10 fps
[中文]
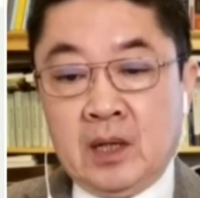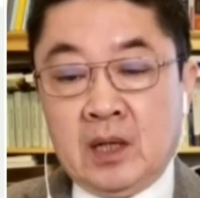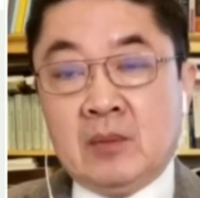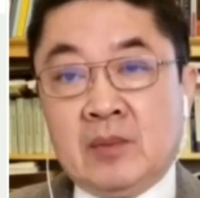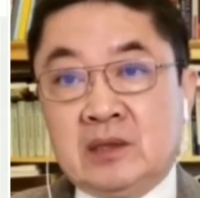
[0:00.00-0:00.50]

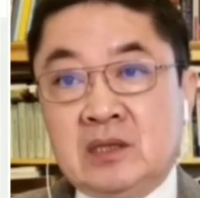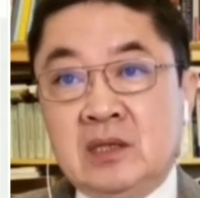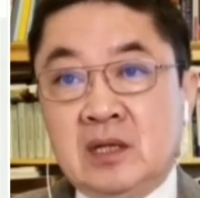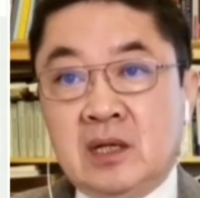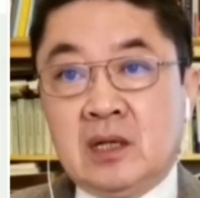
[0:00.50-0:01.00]
那么今
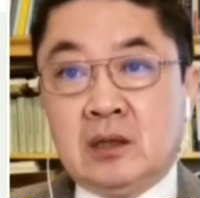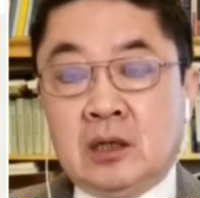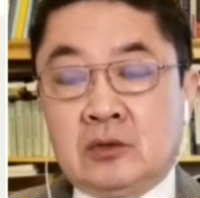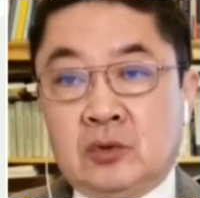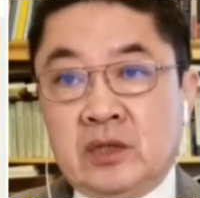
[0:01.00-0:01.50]
天的，
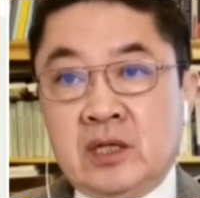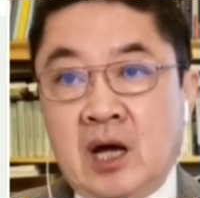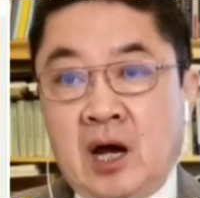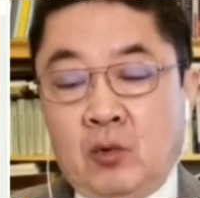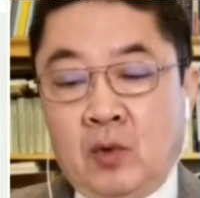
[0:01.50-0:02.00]
呃，昨天的
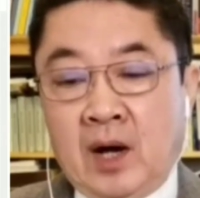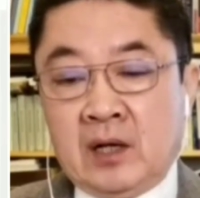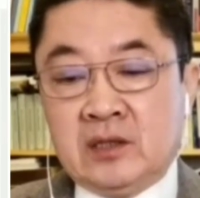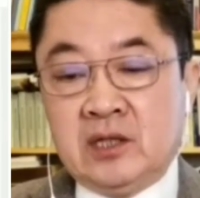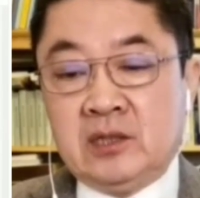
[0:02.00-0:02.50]
哈《华
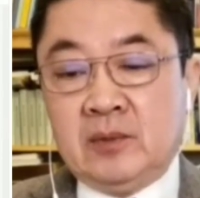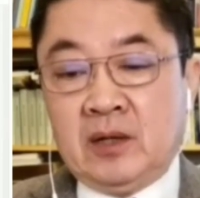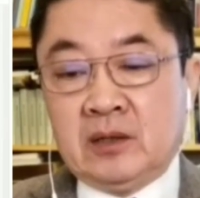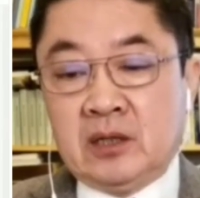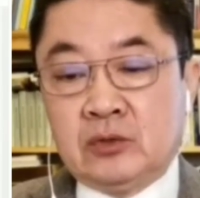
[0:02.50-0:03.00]
尔街日
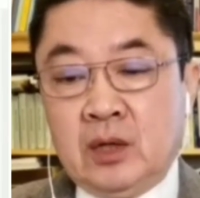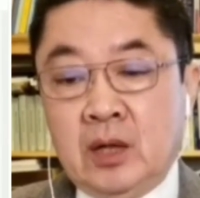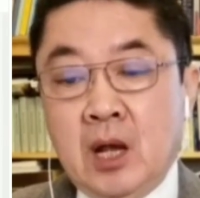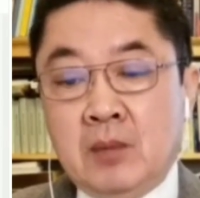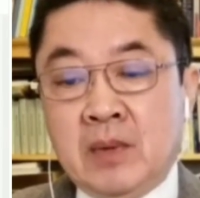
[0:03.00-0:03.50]
报》上说，
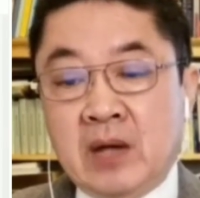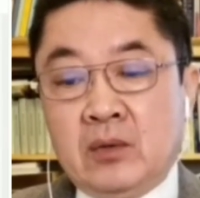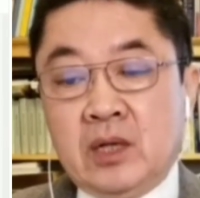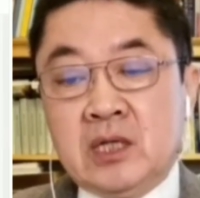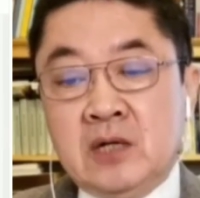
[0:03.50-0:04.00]
美
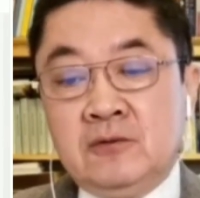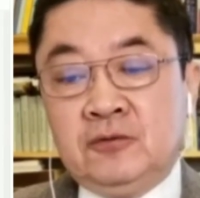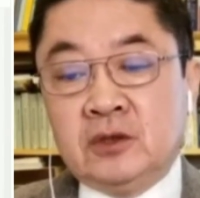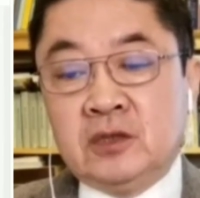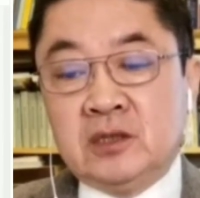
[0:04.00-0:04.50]
国政
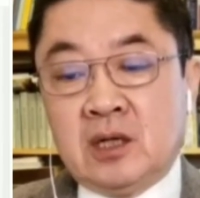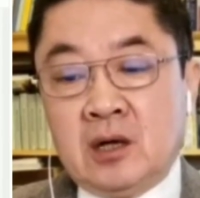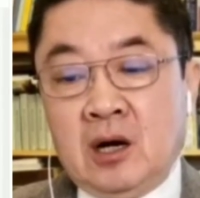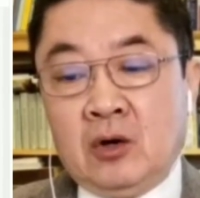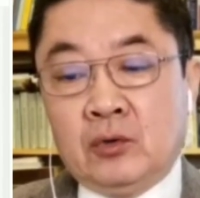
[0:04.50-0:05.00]
府正在
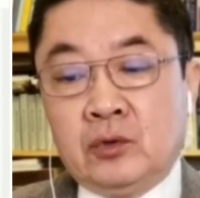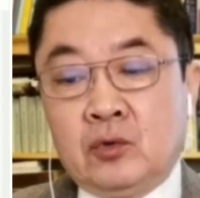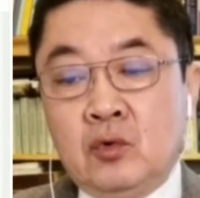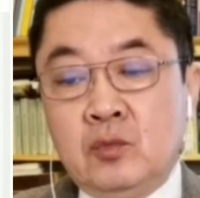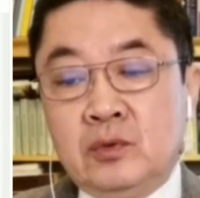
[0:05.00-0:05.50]
考虑
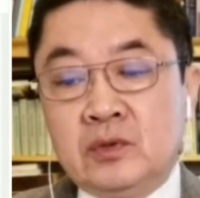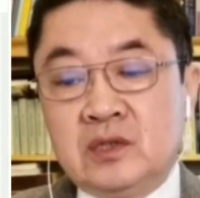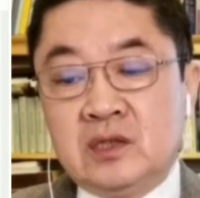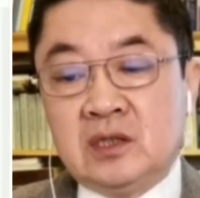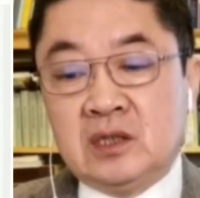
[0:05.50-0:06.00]
公布
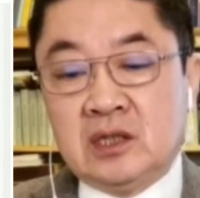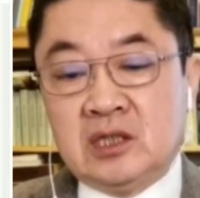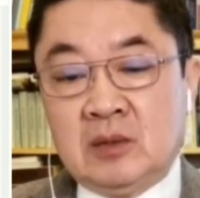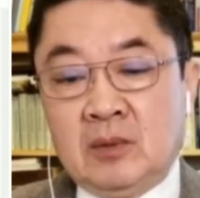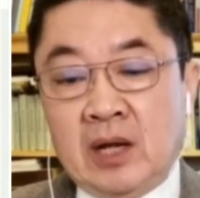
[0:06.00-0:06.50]
自己的
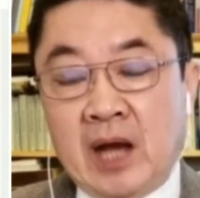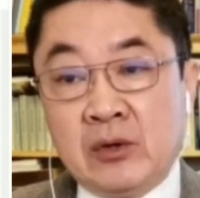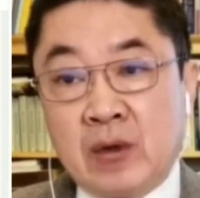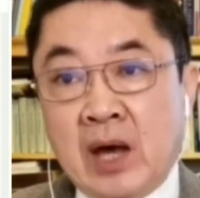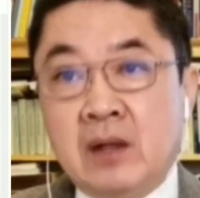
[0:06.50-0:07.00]
情报
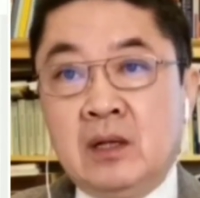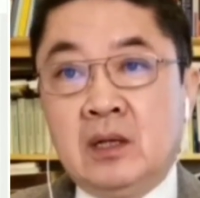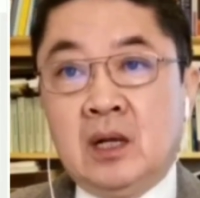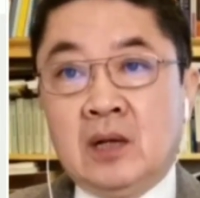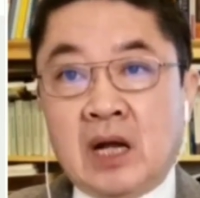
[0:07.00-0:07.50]
来源，
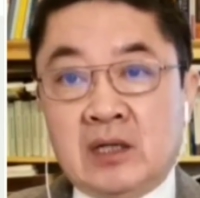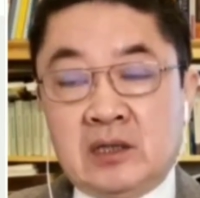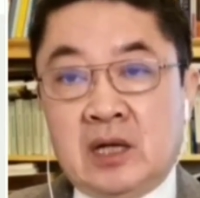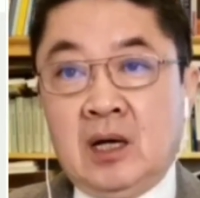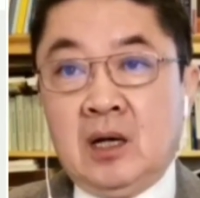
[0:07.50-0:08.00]
但
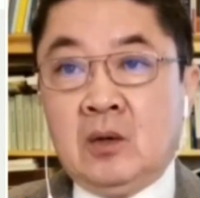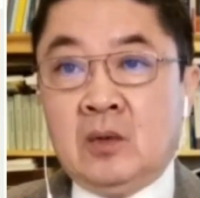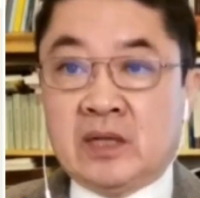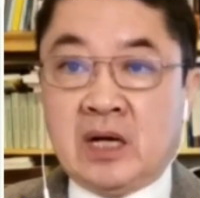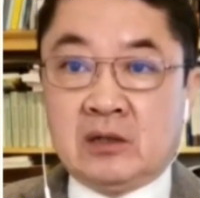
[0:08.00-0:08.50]
是呢，
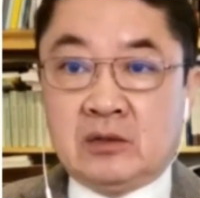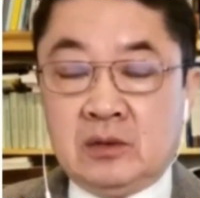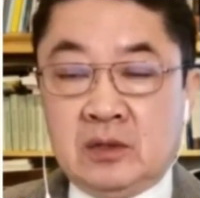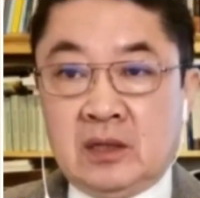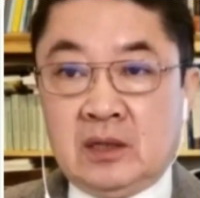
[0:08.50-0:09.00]
我在
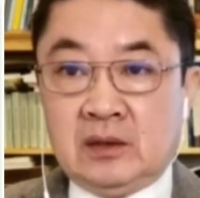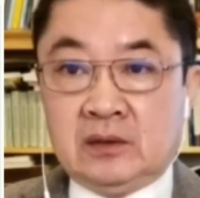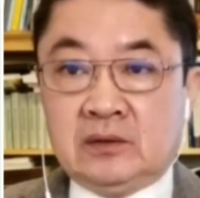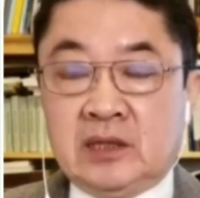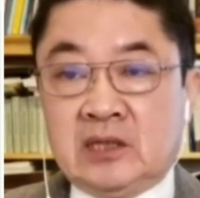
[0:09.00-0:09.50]

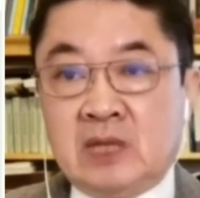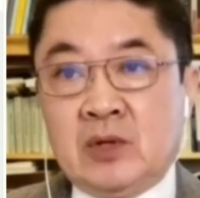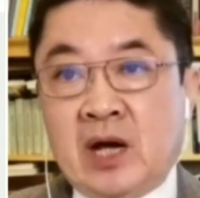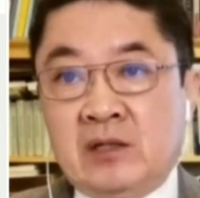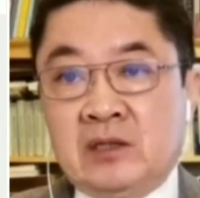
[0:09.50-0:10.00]
呃这个节
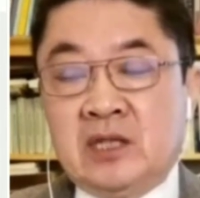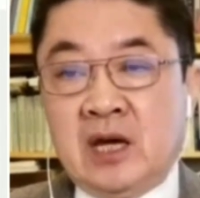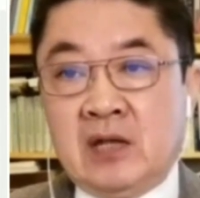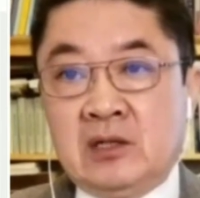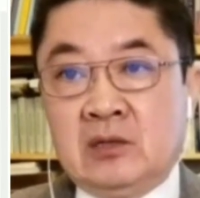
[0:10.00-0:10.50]
目开始
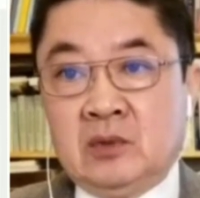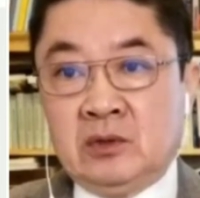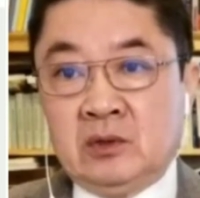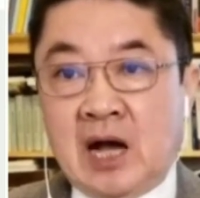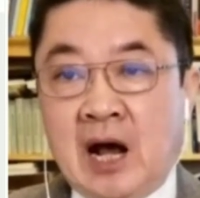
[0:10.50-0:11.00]
前的时候，我
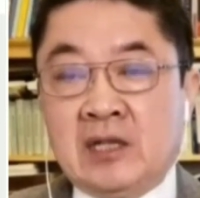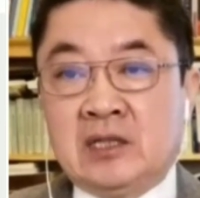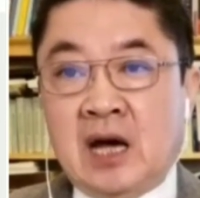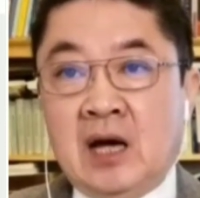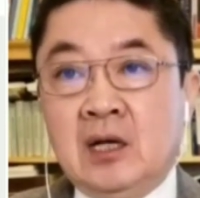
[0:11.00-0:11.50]
又查了一
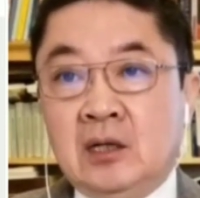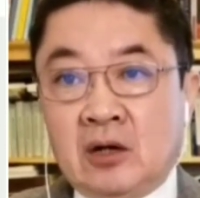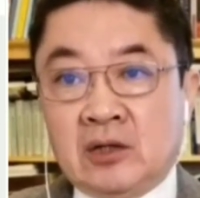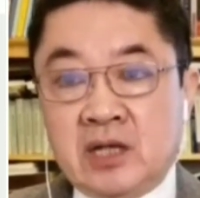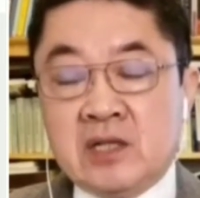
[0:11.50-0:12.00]
下，
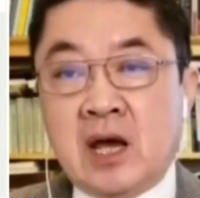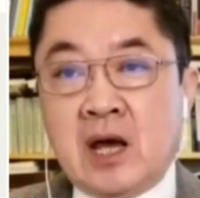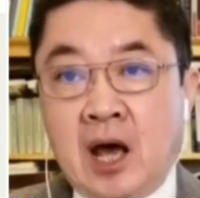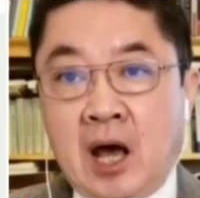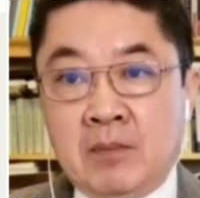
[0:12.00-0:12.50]
到现在
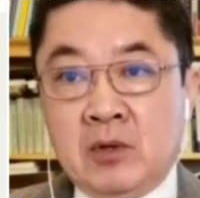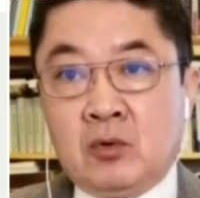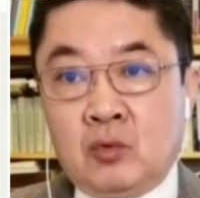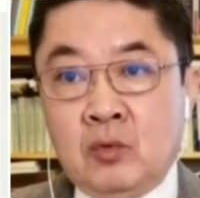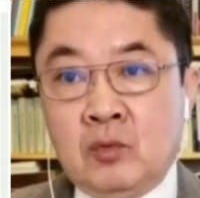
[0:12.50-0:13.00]
还没有
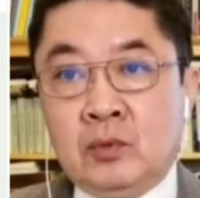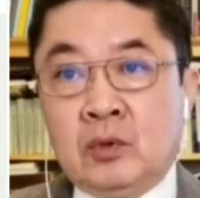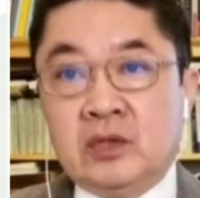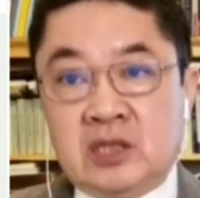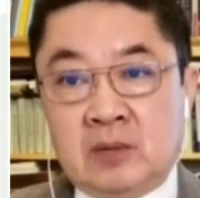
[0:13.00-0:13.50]
公布
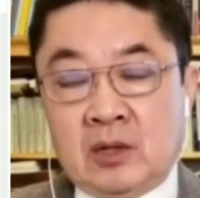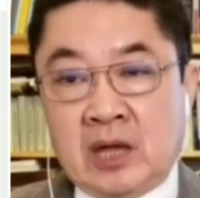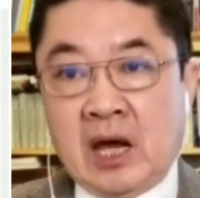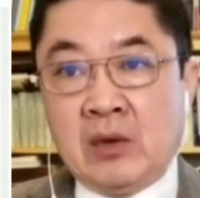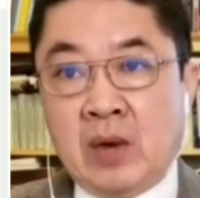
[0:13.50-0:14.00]
情报的
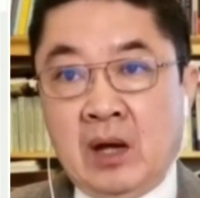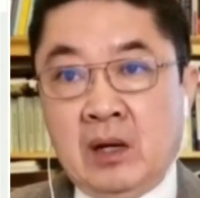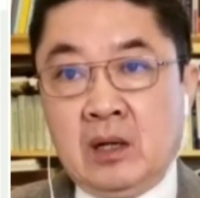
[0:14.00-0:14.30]
来源，